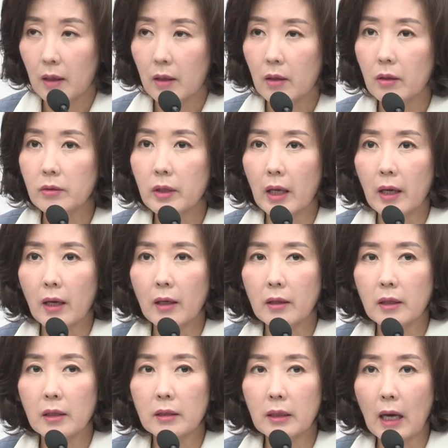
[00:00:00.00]
그런데
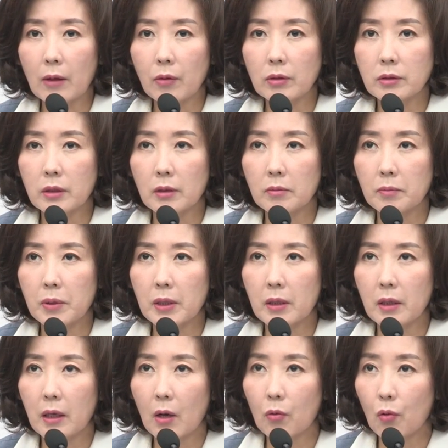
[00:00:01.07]
이 탈원전
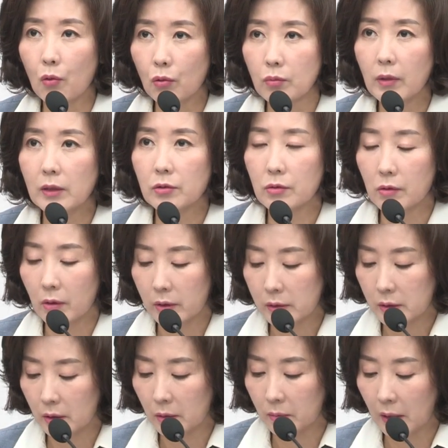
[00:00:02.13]
비리가 고구마
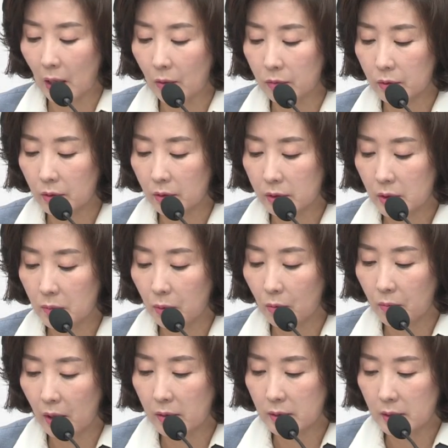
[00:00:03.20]
줄거리처럼 나오는 것을
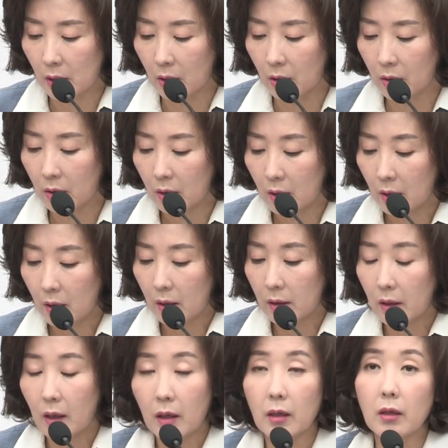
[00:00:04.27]
보면서
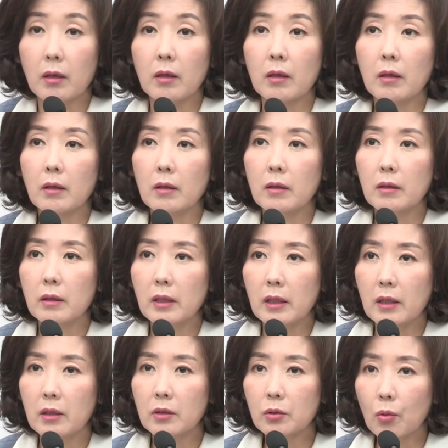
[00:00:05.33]
어,
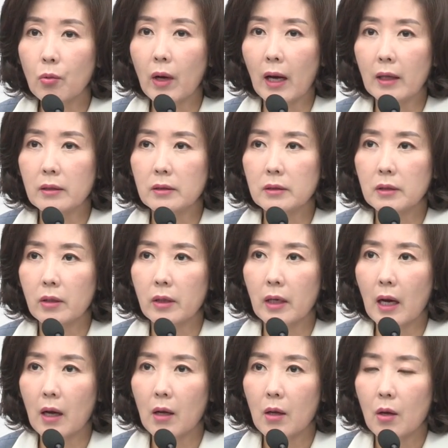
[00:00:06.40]
이 그동안
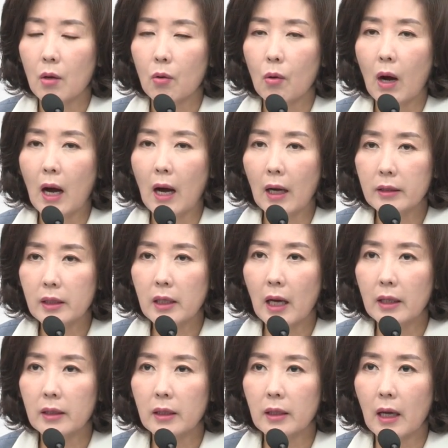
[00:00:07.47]
저희가 과학이
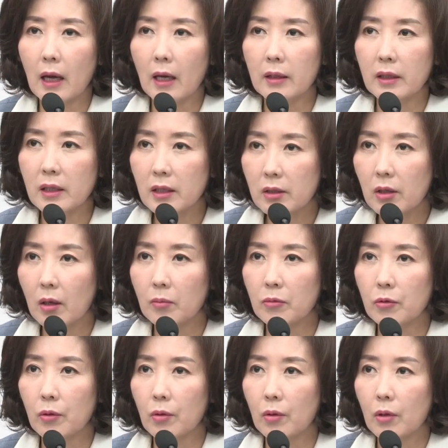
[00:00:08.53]
아니라
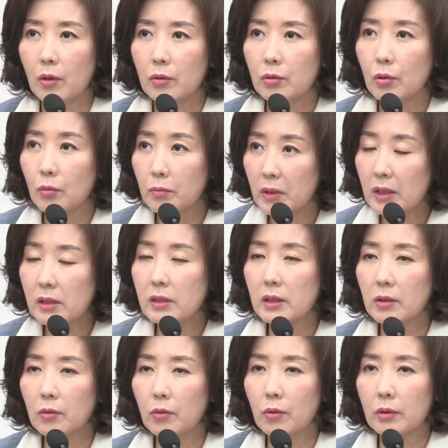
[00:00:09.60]
이념으로 또
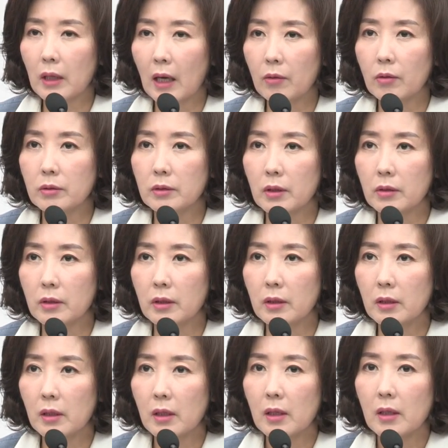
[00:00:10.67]
미신으로
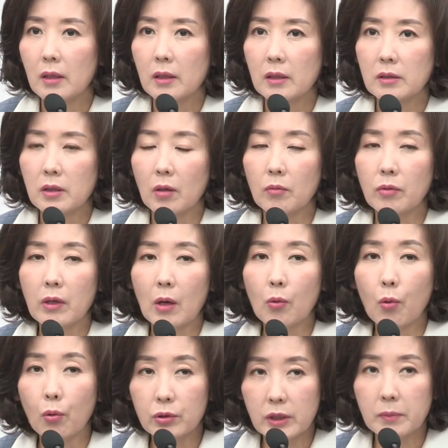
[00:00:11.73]
탈원전을 이 정부가
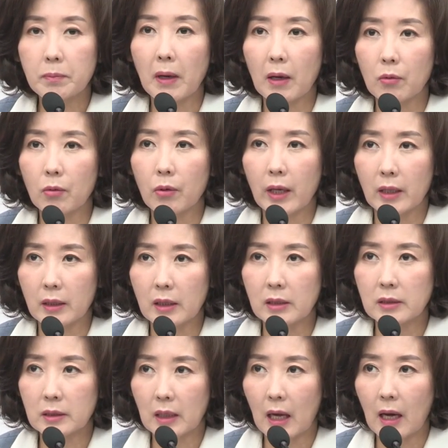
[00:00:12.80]
고집하고
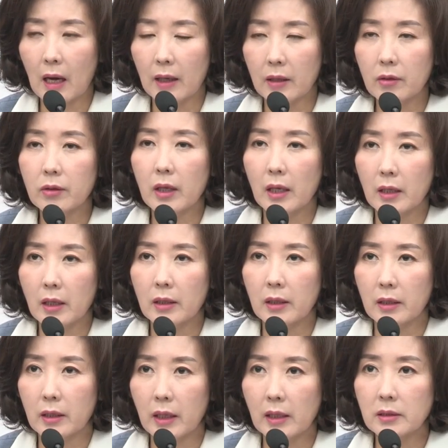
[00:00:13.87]
있다 이렇게
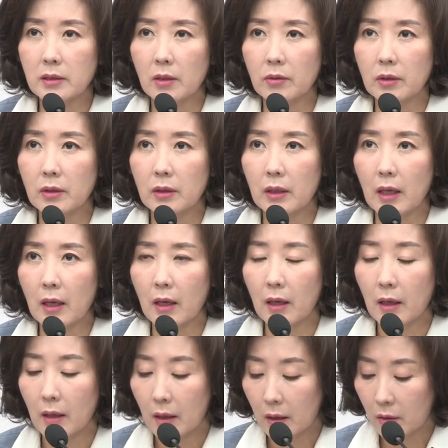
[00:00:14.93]
얘기를
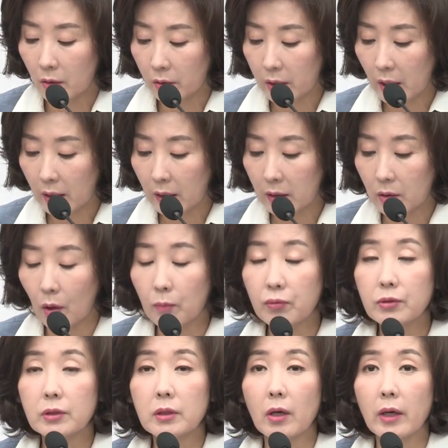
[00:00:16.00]
했었는데 거기 하나 더
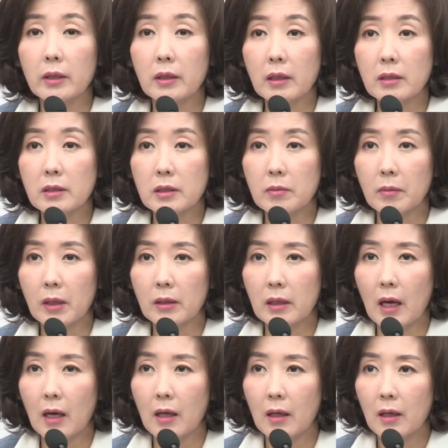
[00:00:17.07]
붙여야
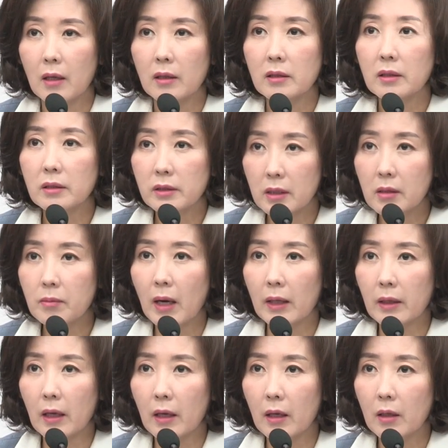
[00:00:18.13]
되겠습니다.
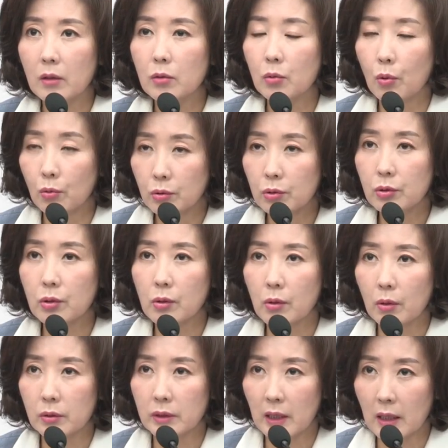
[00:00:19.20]
그들만의
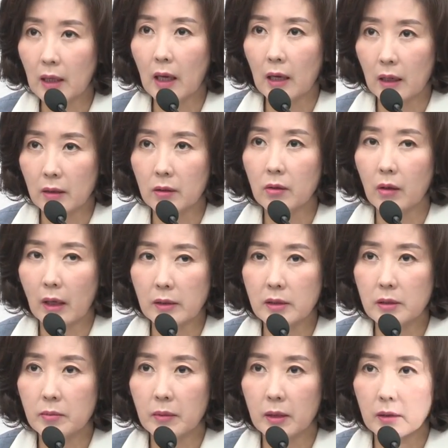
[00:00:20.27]
돈줄로 생각하는 것
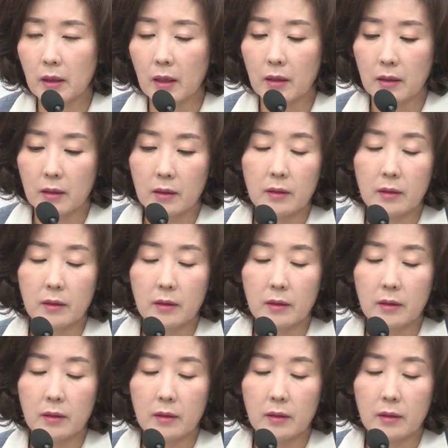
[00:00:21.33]
같습니다.